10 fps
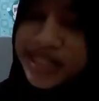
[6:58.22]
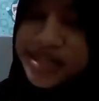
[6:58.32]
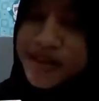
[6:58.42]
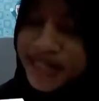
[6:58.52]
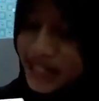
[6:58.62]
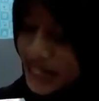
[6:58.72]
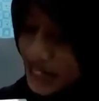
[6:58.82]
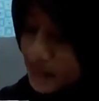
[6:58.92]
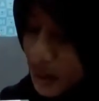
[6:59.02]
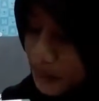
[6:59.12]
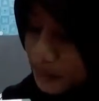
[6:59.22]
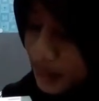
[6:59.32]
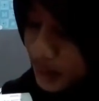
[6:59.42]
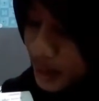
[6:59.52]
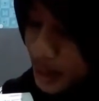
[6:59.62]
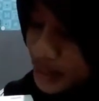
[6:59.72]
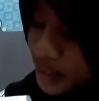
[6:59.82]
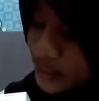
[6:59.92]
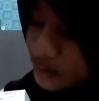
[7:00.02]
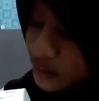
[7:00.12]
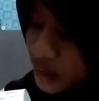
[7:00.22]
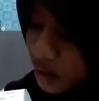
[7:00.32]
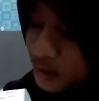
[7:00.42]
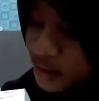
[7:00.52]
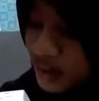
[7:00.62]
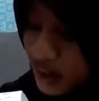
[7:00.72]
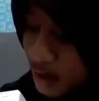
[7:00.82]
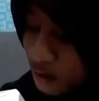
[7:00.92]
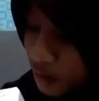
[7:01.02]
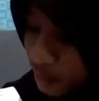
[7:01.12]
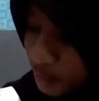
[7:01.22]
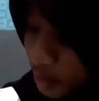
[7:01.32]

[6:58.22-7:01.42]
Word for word: dibagi 5. Selanjutnya cosec alfa.